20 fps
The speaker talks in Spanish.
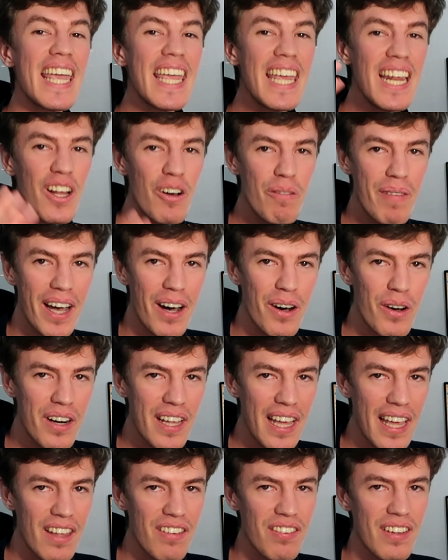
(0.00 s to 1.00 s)
Y lo
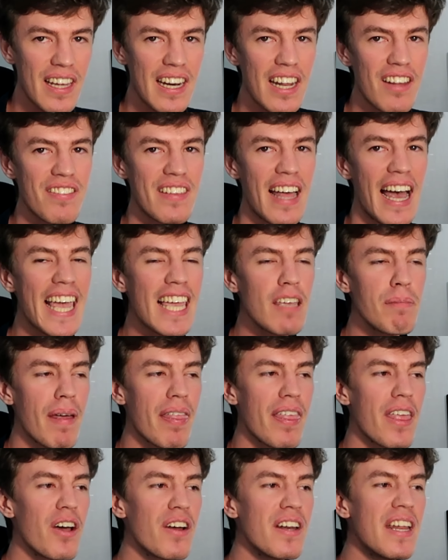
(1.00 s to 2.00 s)
mejor es que en esta
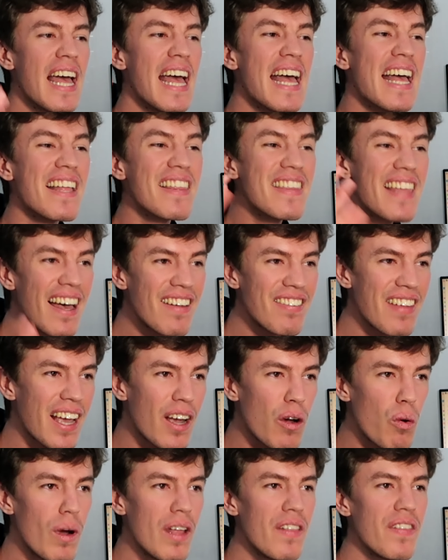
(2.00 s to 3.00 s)
equipación ya se
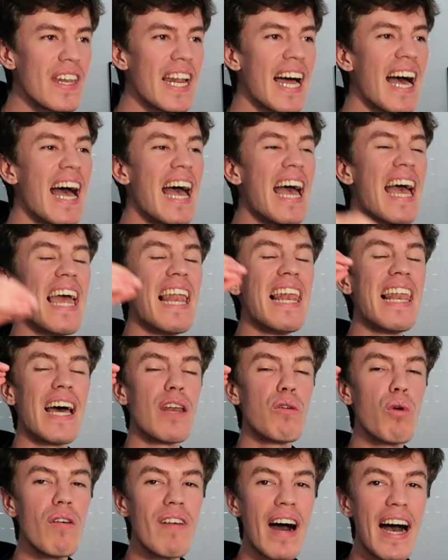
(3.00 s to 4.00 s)
encuentra la
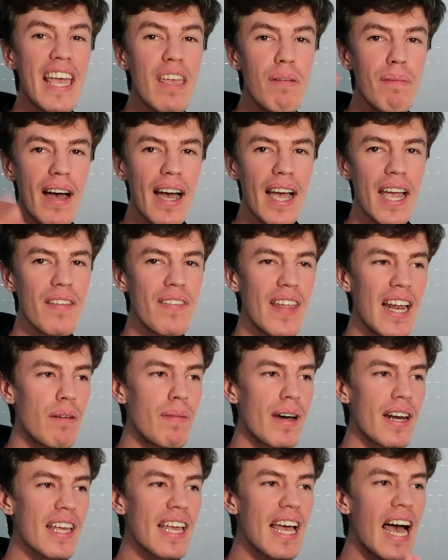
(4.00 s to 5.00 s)
nueva imagen de la
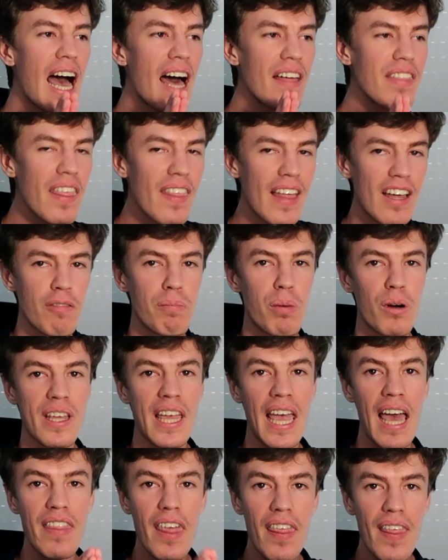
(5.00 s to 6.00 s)
marca Adidas,
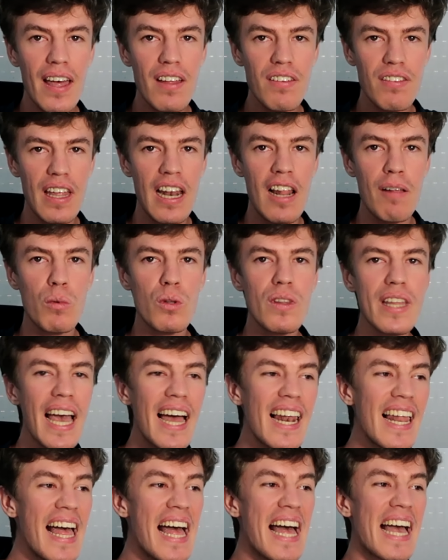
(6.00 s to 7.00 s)
porque Adidas en el
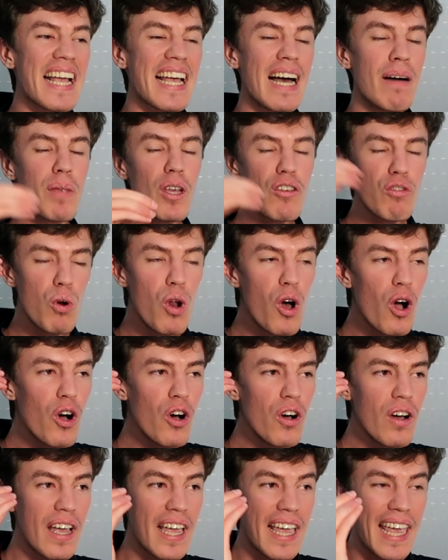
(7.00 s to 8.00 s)
Mundial cambió su
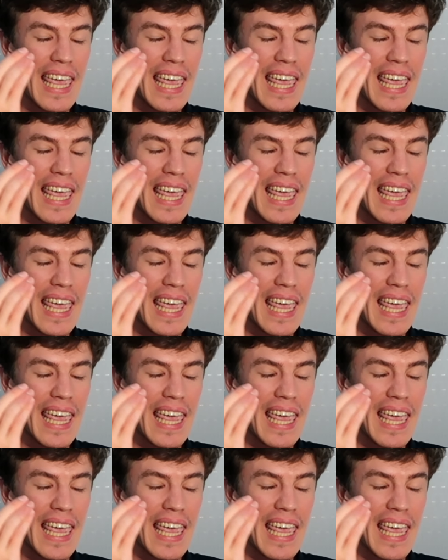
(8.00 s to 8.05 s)
logo,